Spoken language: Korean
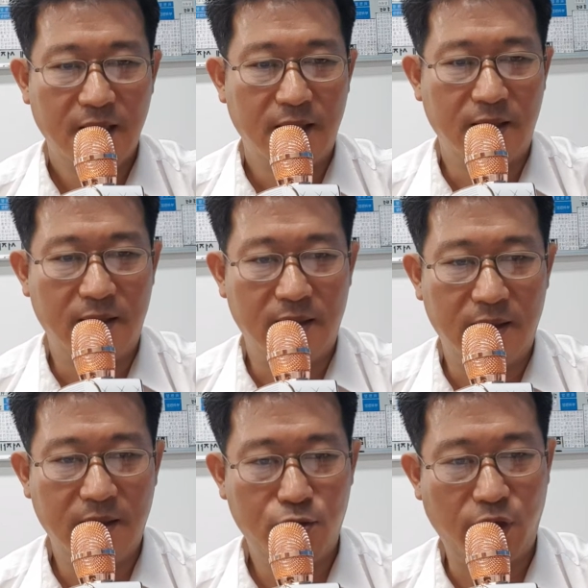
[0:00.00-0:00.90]
어,
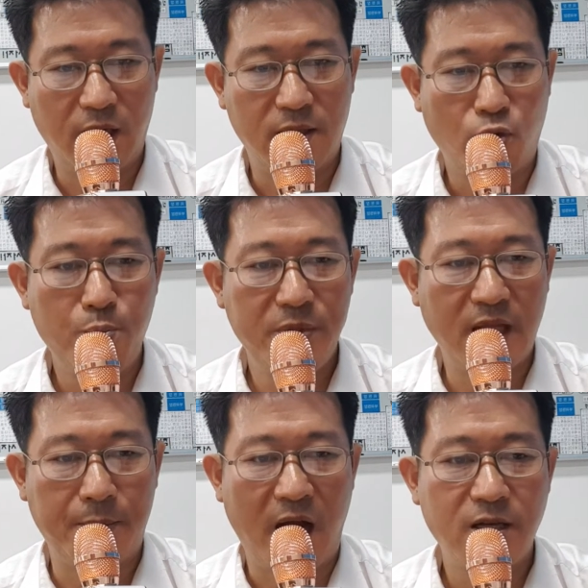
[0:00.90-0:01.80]
여수의 그
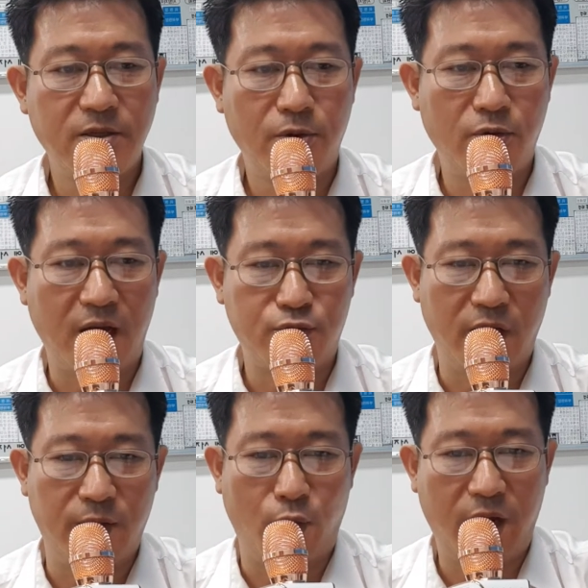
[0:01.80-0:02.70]
꽃미남 황철호
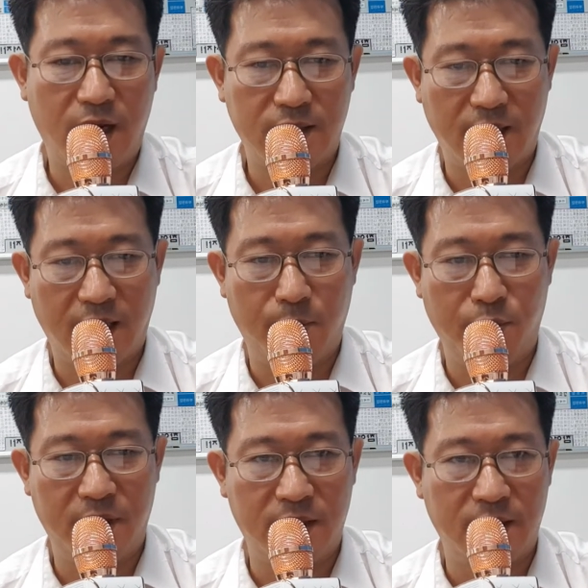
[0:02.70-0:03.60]
가수의 노래 가사에
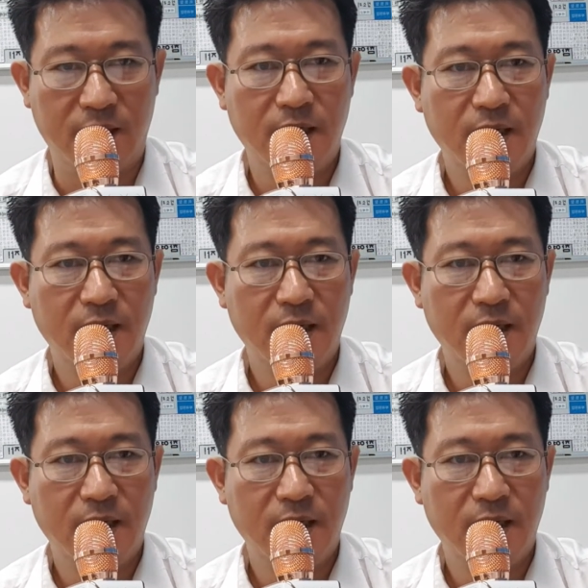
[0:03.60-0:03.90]
보면은